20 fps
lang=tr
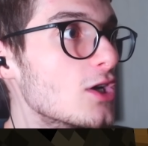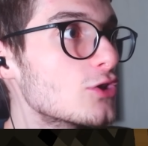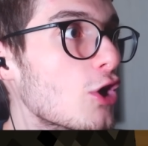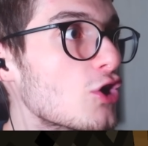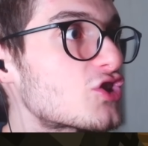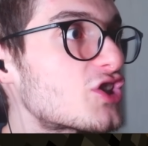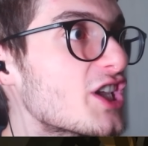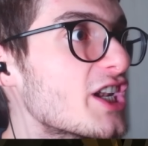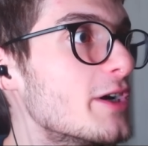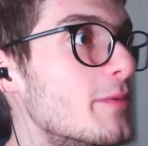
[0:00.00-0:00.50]

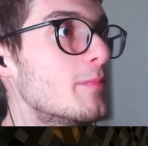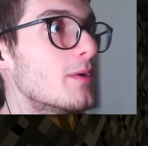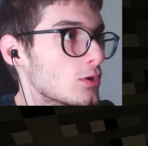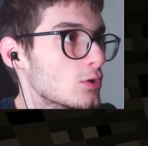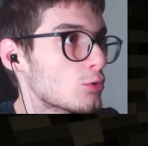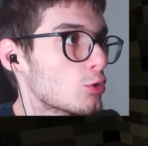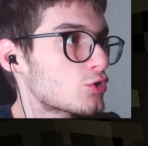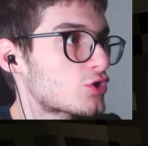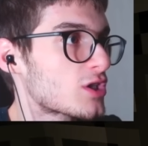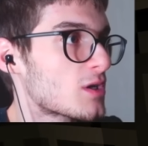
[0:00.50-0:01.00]
Dostlarım.
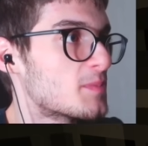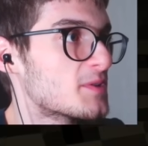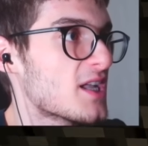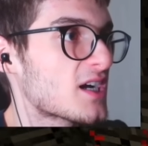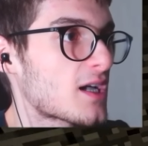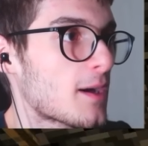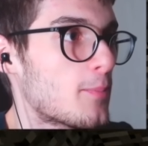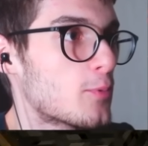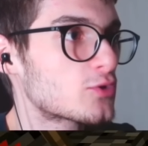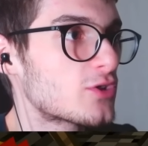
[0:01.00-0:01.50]
Dostlarım bir
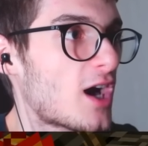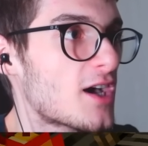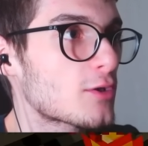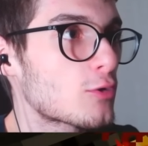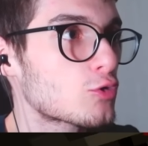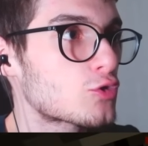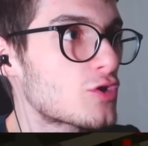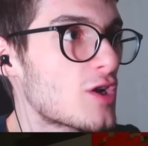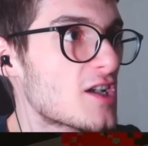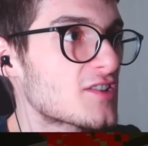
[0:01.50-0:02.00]
dakika burada
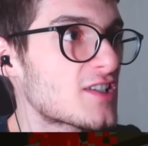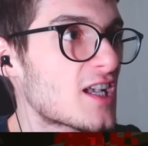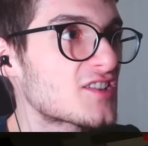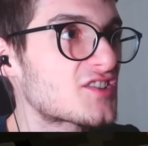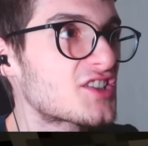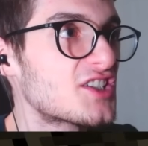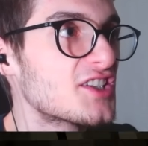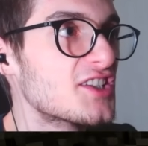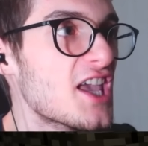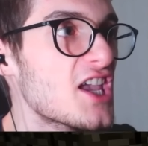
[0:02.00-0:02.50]
Arkus'un
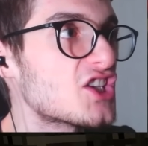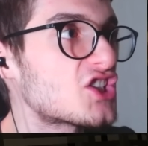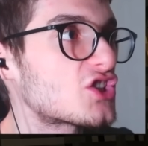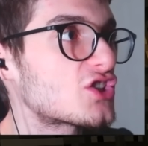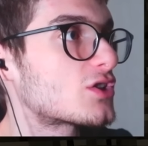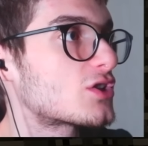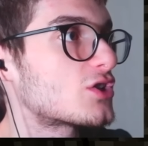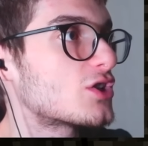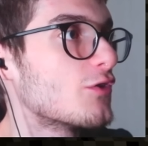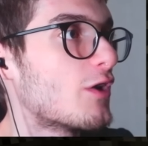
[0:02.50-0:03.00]
asasının ne
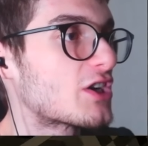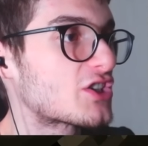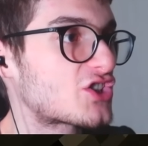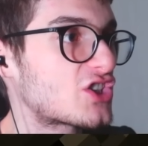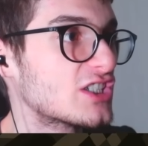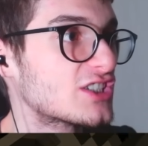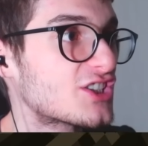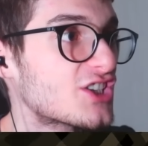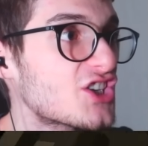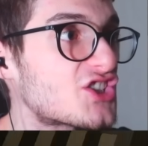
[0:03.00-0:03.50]
işi var
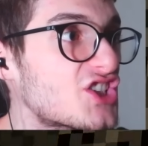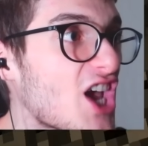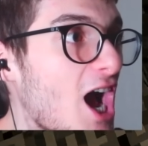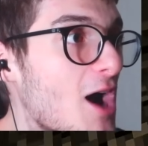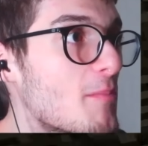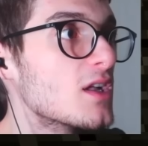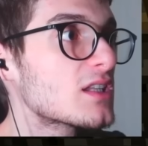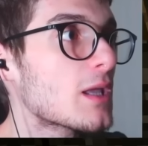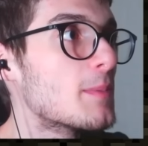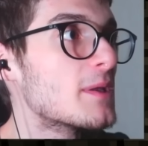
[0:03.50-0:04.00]

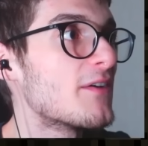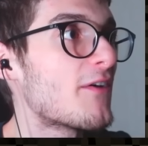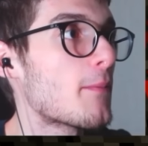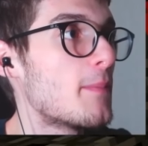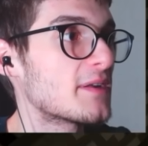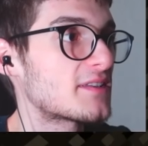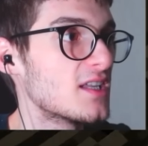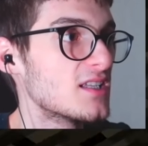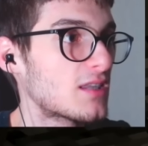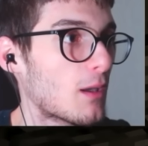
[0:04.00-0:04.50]
çıldıracağım. Tabela var
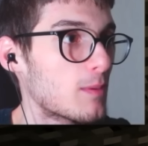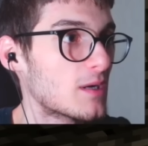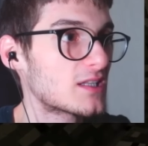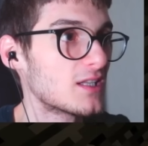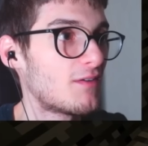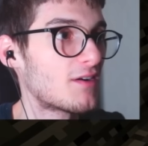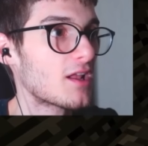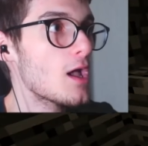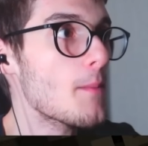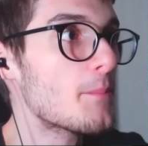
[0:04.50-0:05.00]
bekleyin tabela da
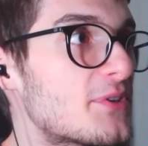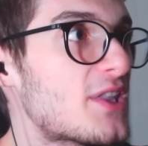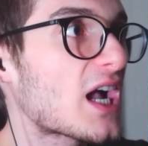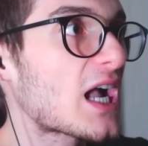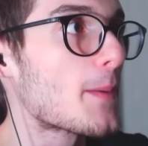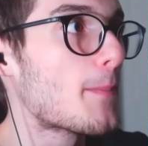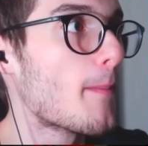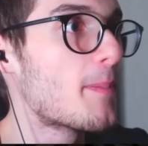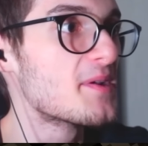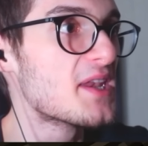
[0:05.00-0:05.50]
var. Bir
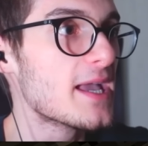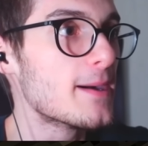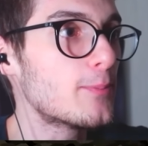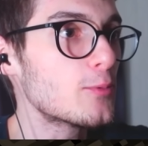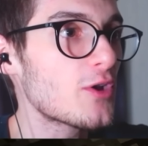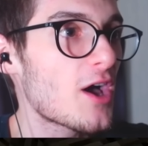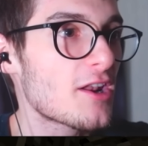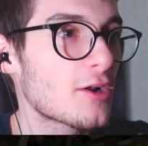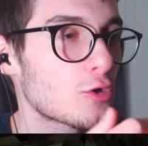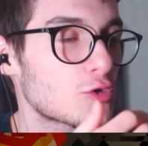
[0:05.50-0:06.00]
dakika Bobby niye
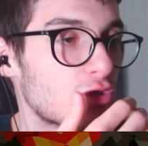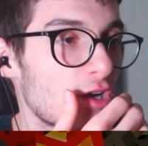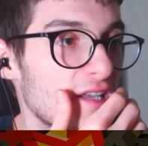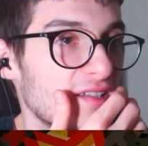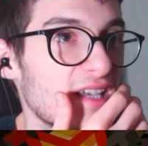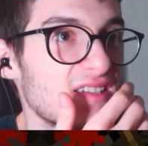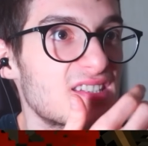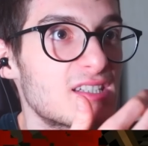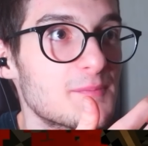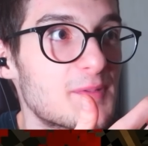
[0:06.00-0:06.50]
buraya Arkus'un
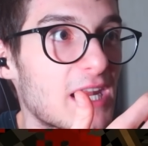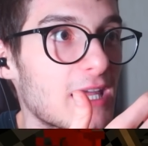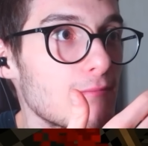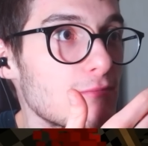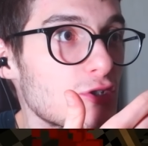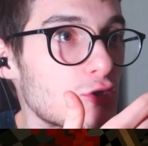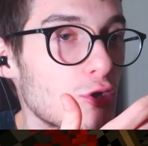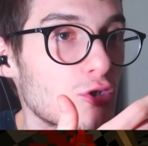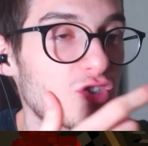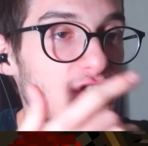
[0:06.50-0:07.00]
asasını bırakmış
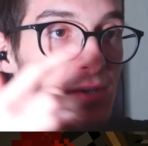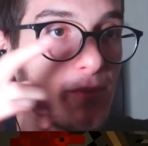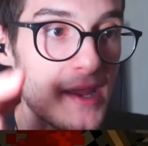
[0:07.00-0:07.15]
ki dostlarım?